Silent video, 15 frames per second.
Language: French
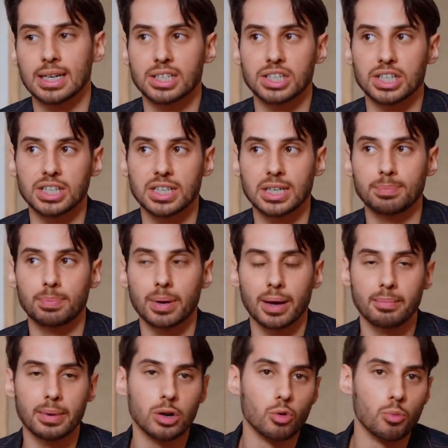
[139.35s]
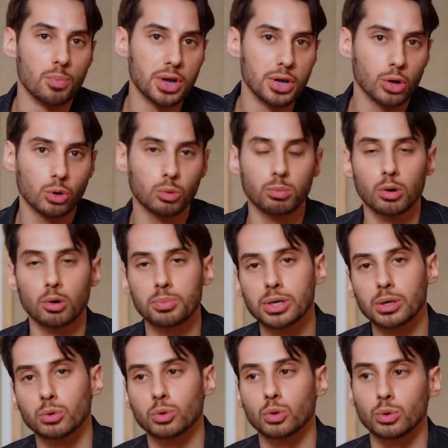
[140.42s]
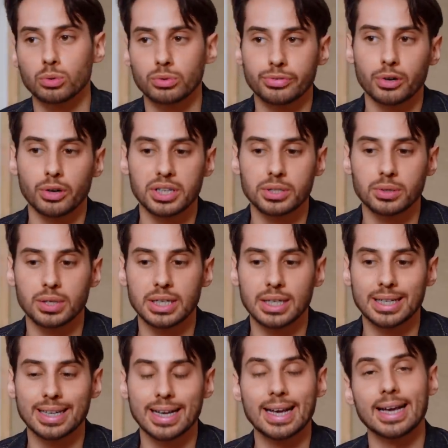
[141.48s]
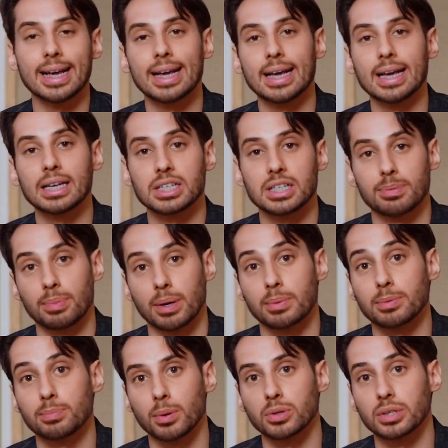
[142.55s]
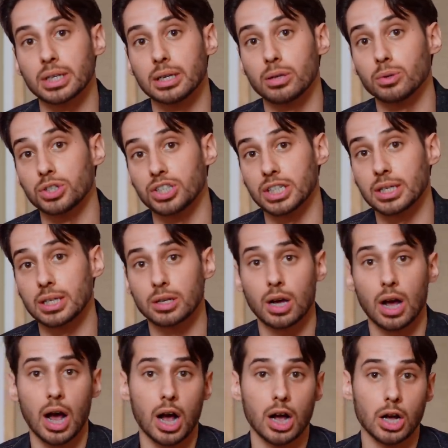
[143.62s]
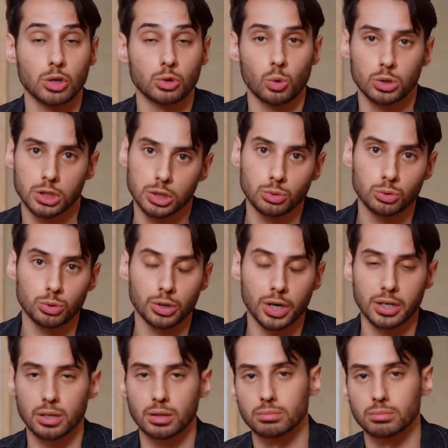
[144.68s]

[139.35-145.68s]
C'est ce qui permet le meilleur compromis entre confort et solidité et ce qui permet de porter le jean à 3 saisons sur 4.